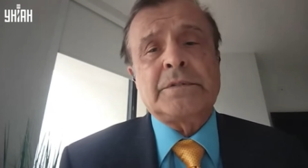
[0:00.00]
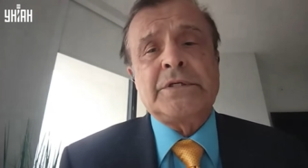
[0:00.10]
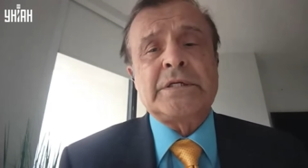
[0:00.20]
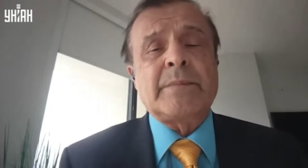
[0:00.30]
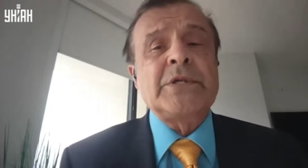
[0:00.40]

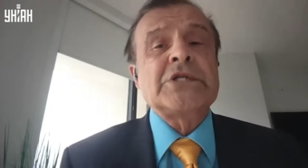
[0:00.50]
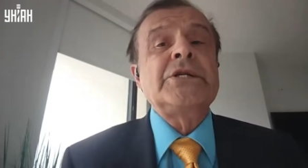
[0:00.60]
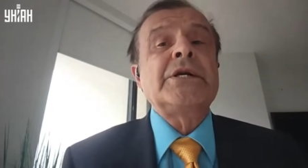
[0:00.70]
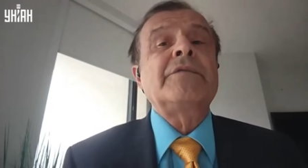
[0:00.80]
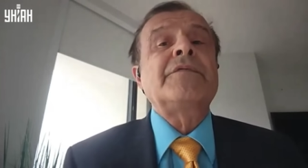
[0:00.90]

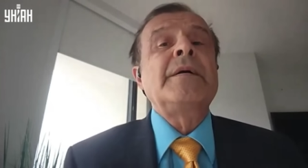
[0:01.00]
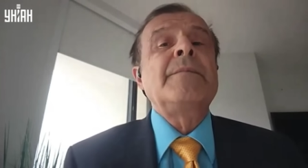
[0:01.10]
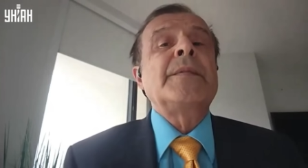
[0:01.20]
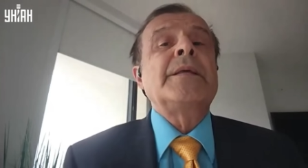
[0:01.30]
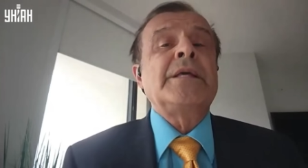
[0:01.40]
единомышленников.
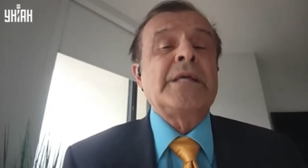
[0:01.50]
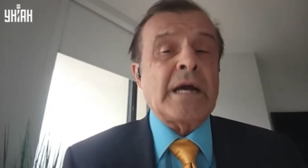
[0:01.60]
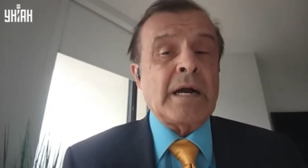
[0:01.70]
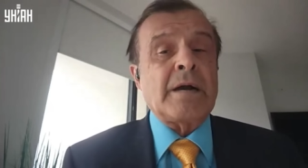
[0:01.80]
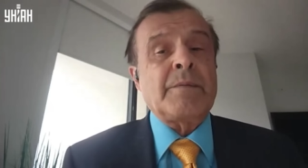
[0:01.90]
И
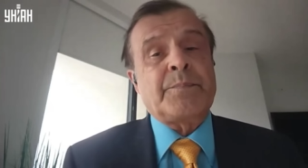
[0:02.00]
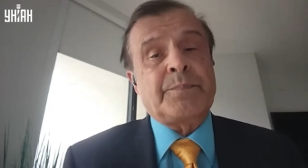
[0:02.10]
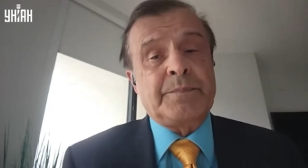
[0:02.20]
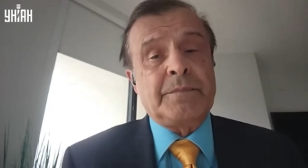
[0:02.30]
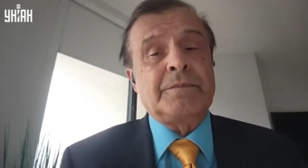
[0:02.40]
я
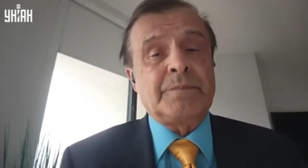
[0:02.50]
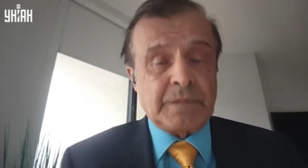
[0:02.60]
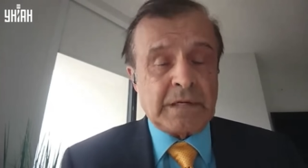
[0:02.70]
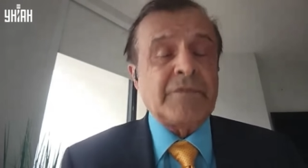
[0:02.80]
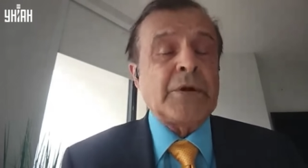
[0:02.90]

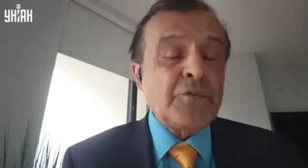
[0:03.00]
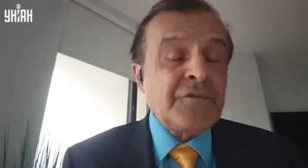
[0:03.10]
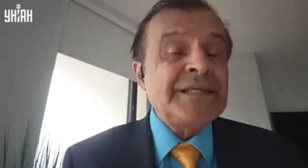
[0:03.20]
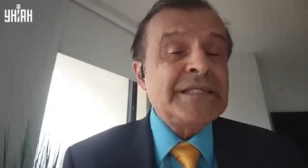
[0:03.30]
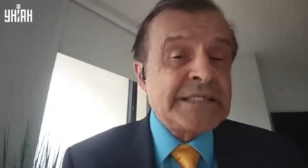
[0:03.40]
говорю
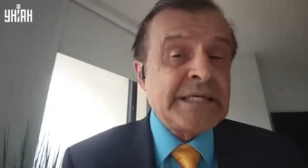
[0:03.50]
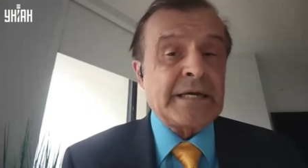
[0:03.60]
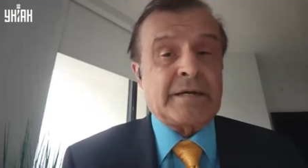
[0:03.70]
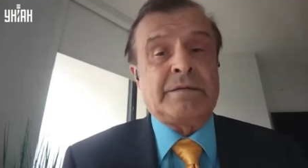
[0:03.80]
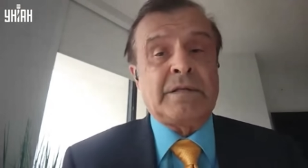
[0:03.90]

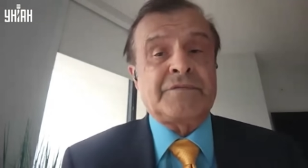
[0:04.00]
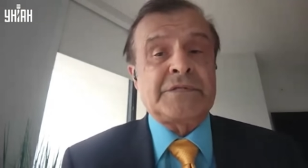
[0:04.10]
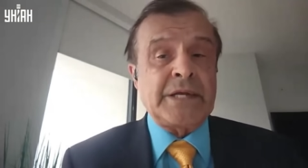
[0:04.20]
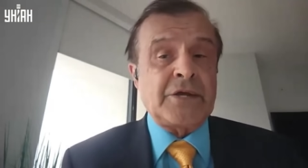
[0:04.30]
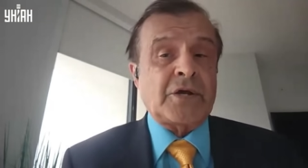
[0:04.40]
везде, на
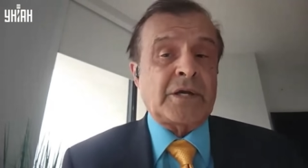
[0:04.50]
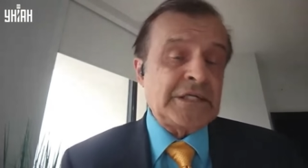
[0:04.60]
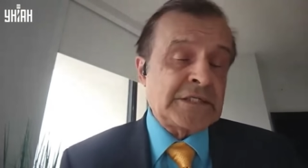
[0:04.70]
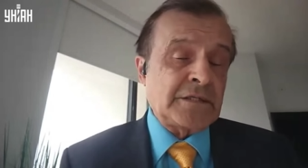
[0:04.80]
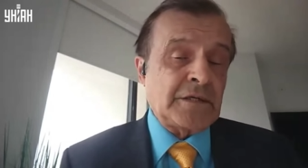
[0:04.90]
встречах
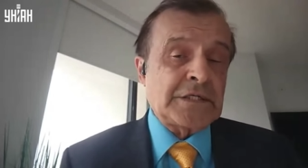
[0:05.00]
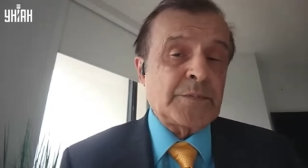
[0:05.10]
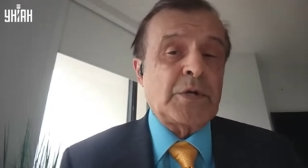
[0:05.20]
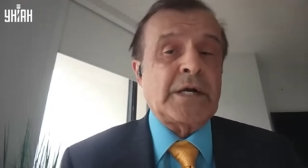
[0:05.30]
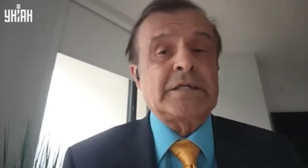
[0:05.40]
и с
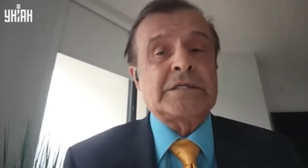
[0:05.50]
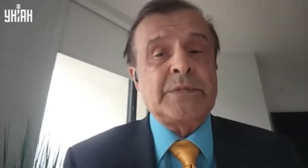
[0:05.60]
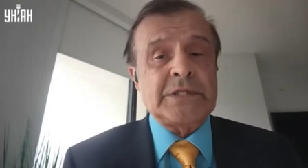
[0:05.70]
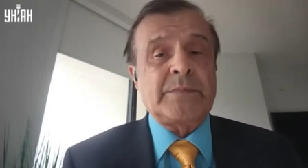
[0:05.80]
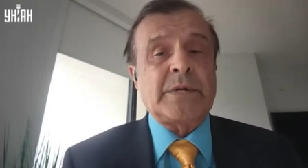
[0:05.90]

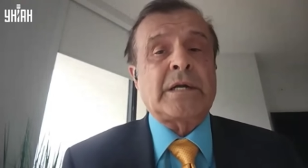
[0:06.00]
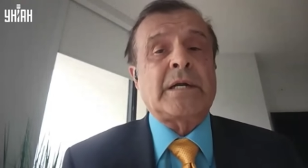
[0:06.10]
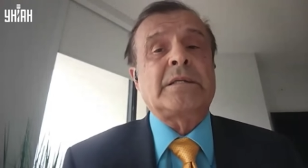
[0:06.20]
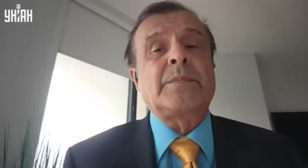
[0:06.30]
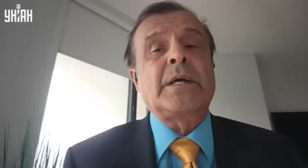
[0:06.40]
республиканцами, и с
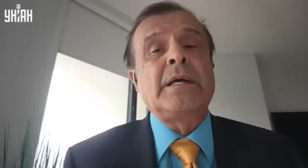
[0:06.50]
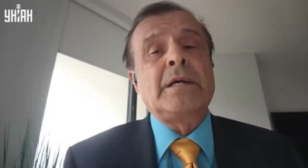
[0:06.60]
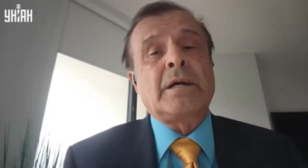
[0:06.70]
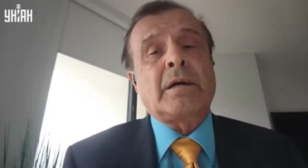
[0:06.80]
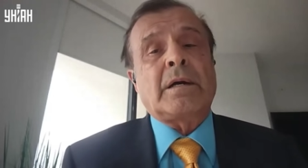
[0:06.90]
демократами,
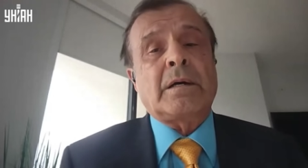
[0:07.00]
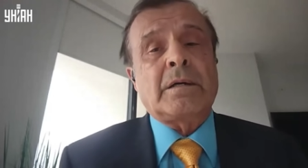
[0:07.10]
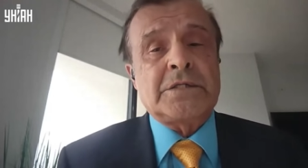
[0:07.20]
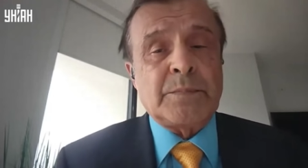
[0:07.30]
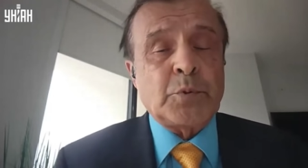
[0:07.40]

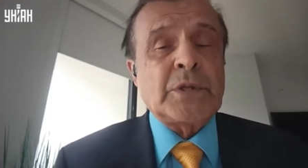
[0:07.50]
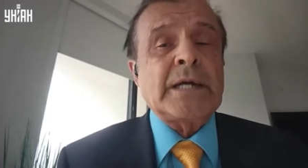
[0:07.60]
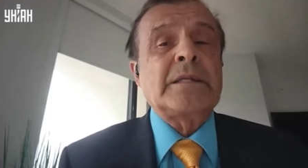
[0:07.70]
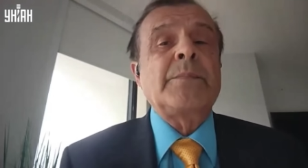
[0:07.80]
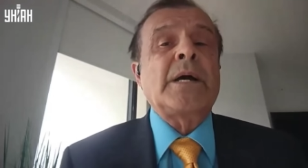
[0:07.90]
а, с
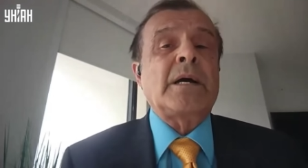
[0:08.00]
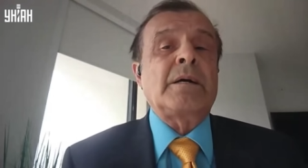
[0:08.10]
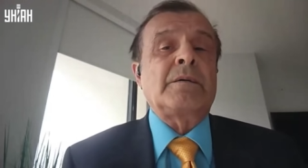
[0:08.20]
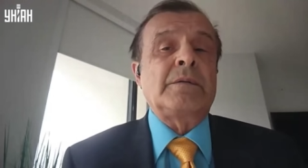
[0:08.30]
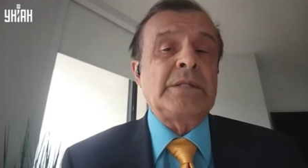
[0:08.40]
депутатами, а,
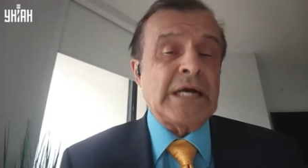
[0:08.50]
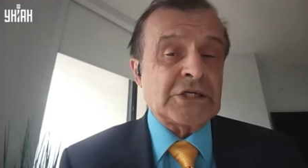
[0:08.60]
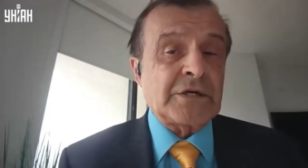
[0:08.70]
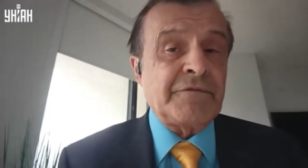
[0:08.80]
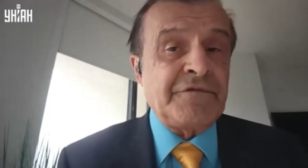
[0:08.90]

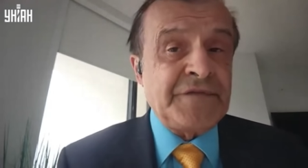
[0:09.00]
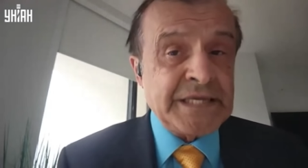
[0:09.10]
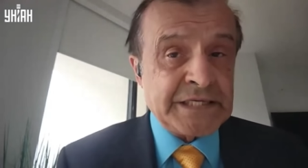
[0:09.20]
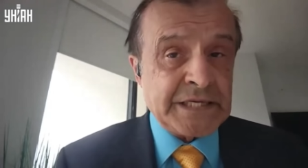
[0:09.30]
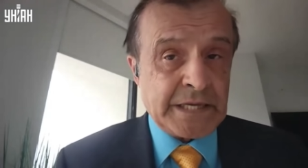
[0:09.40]
наше
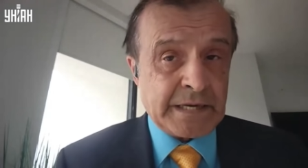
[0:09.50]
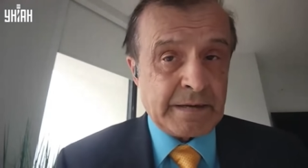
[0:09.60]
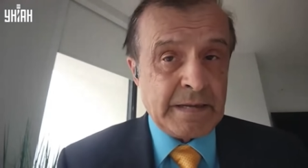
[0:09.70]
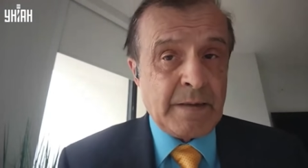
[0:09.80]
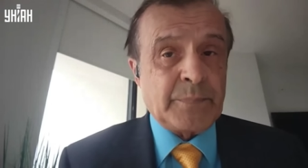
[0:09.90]
видение.